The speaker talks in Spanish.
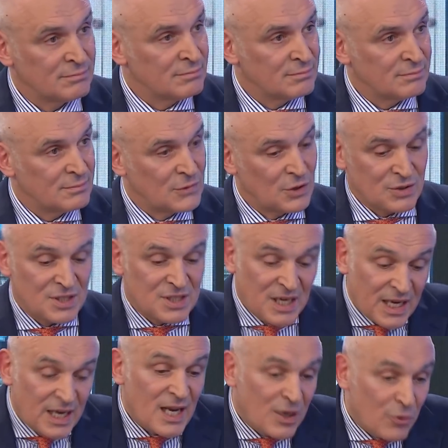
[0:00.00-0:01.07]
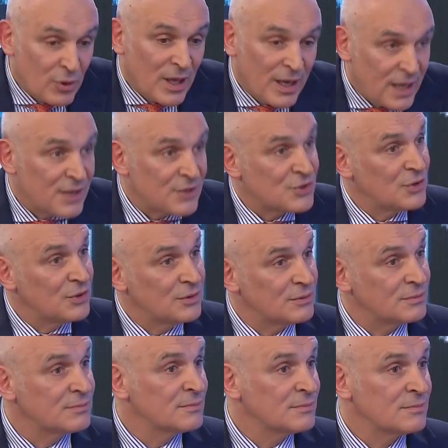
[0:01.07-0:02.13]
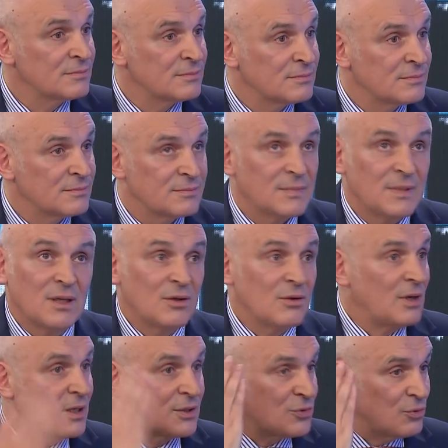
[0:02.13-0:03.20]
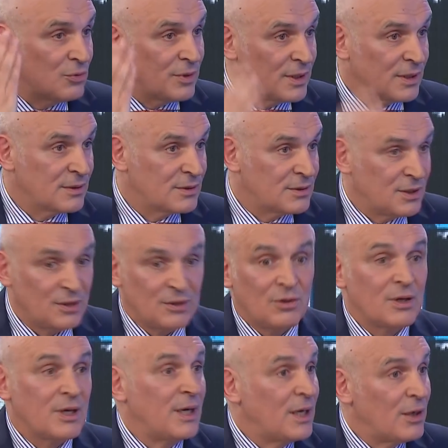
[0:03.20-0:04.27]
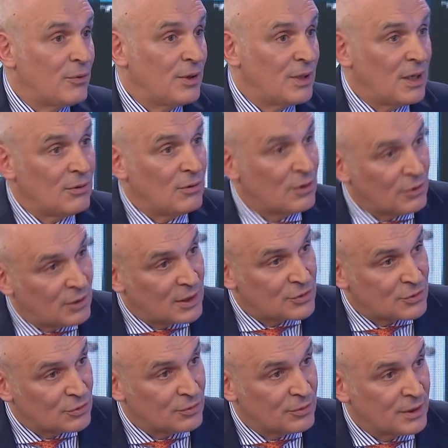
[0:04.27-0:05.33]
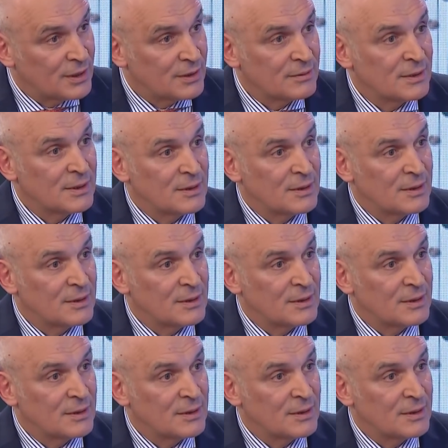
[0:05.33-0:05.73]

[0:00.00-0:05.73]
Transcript: Es decir Entonces, si querés cuidar eso, el dólar sube. Si no querés cuidarlo, el dólar sube.